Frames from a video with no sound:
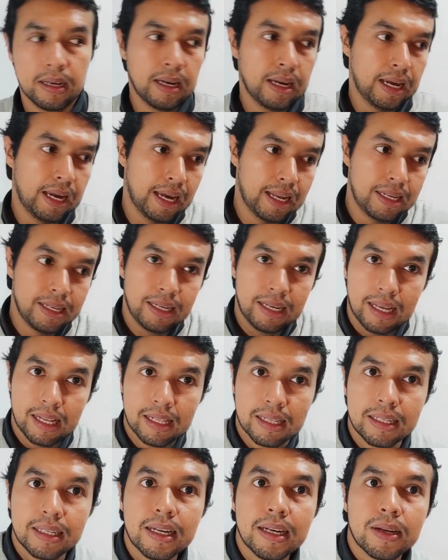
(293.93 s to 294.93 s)
El
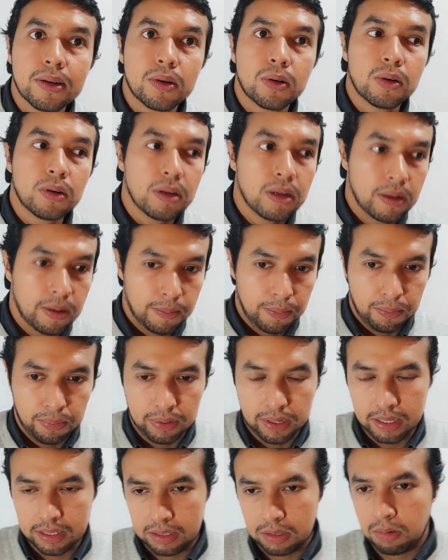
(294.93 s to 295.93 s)
ingeniero,
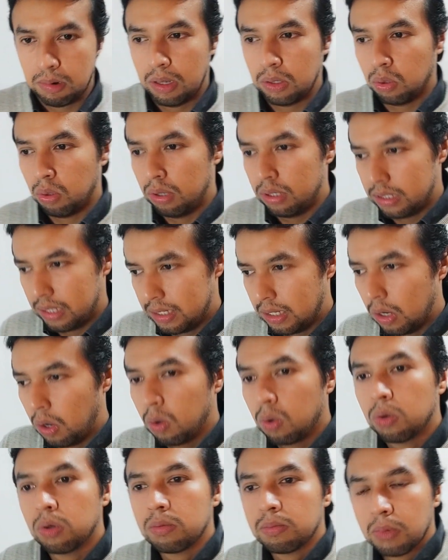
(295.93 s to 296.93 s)
pues cuando diseña
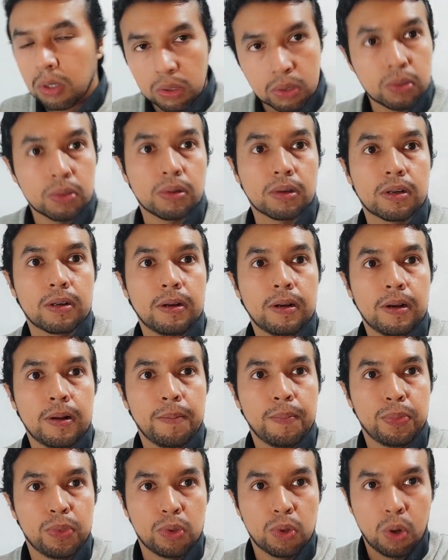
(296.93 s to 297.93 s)
un motor,
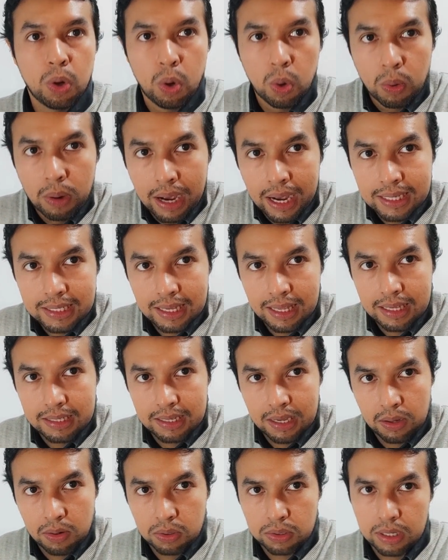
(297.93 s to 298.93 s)
no lo hace de
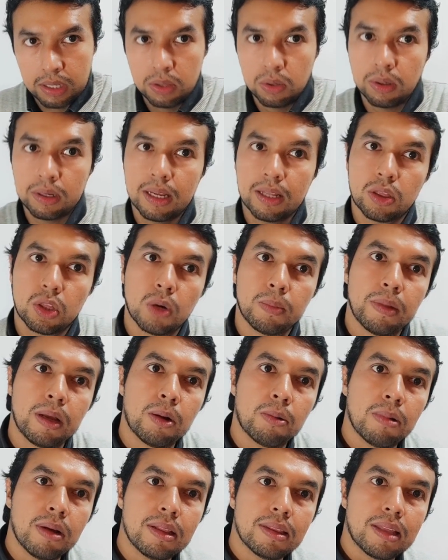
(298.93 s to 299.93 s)
cero, sino que toma
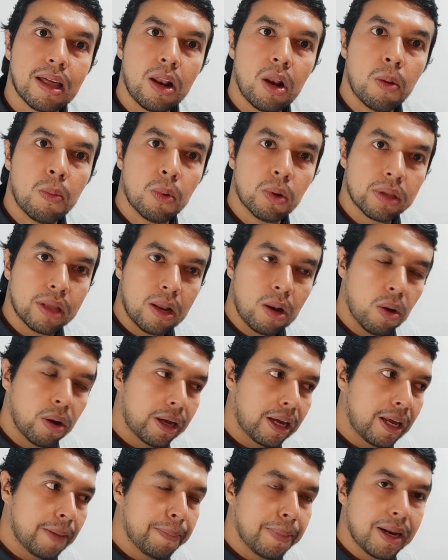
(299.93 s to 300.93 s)
en cuenta los modelos
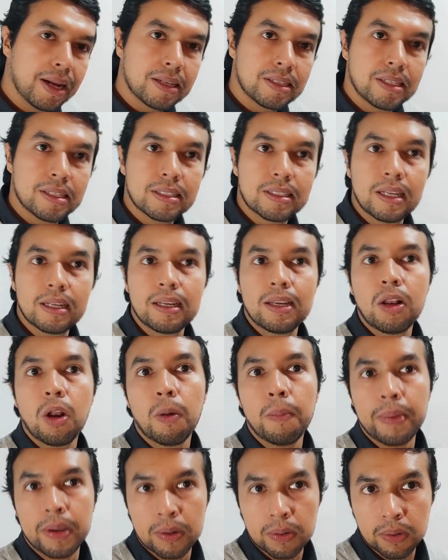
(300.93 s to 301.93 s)
que preexisten y
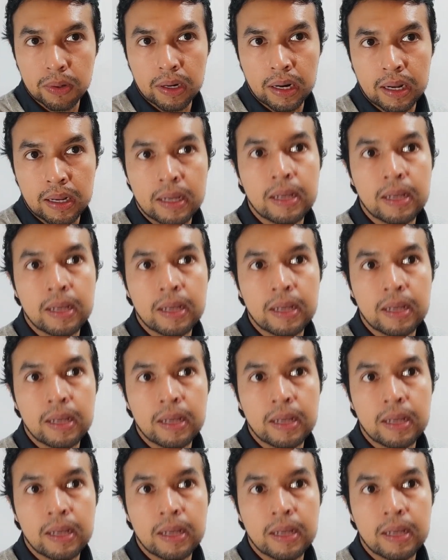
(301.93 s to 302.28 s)
los mejora.